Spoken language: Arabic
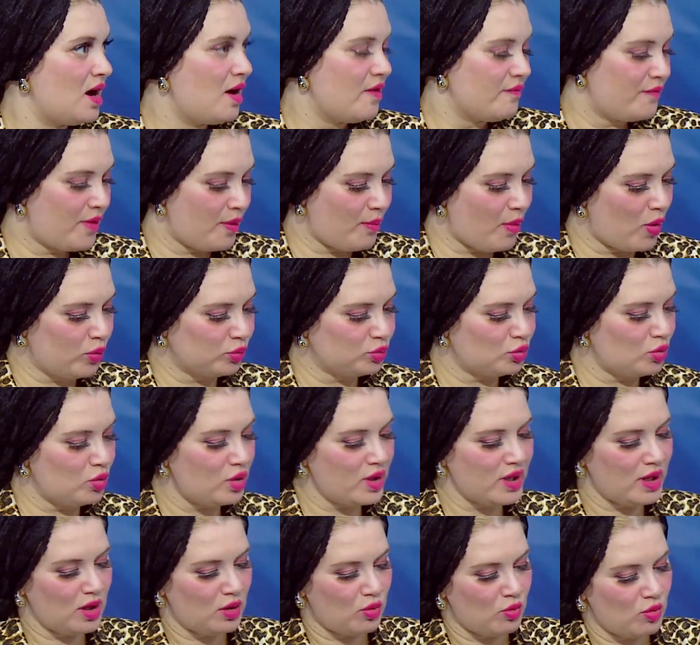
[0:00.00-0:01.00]
فموضوع
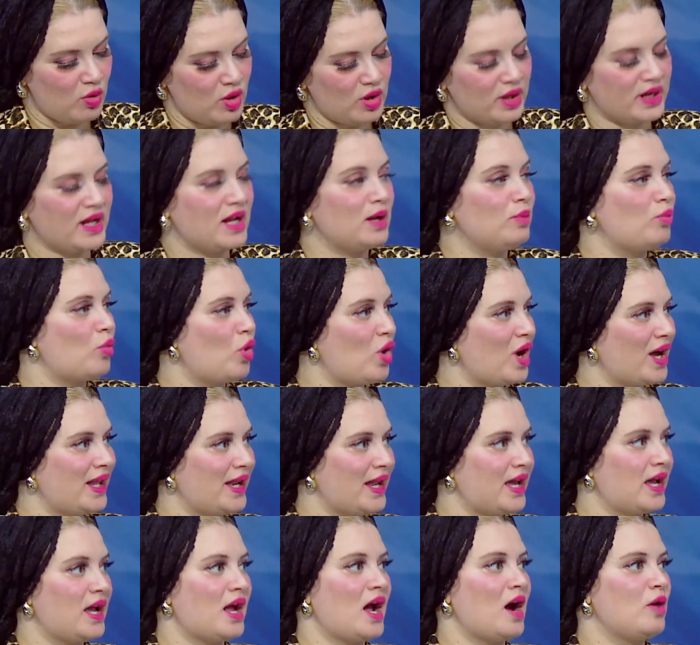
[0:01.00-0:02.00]
حوار
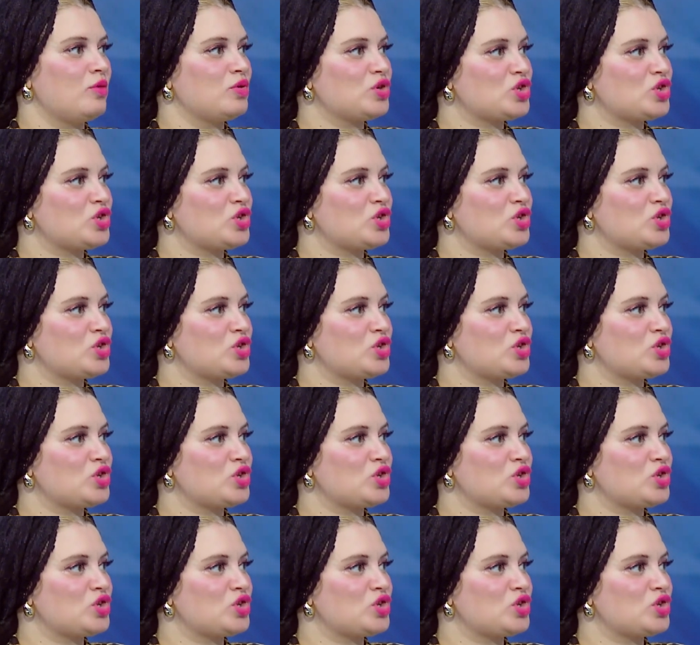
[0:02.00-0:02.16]
المغالاه او